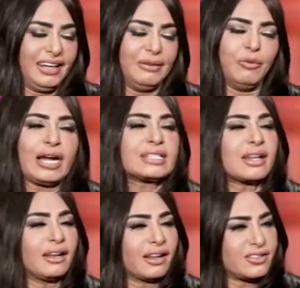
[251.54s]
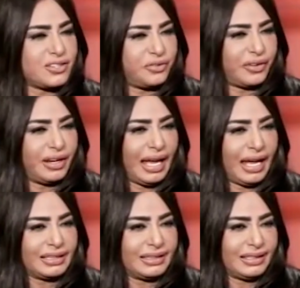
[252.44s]
المعاكسه اللطيفه اللي
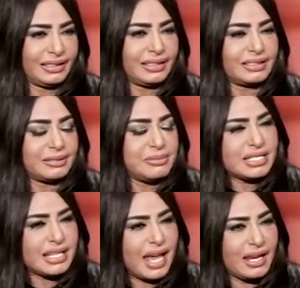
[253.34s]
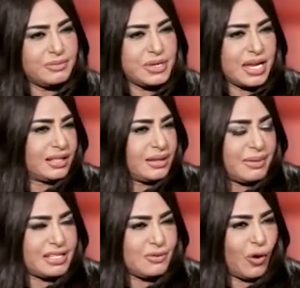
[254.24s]
هتمس قلبي
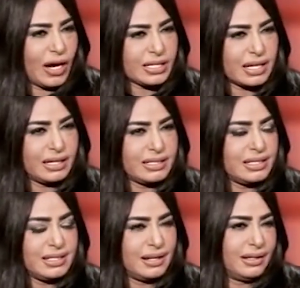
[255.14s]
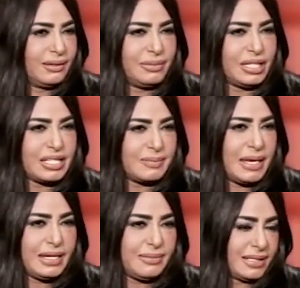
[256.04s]
هتبقى دي المعاكسه اللذيذه بالنسبه
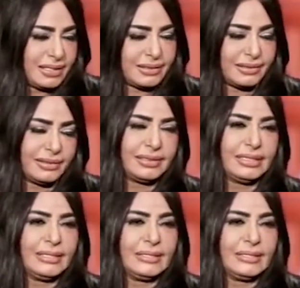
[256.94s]
لي بس لا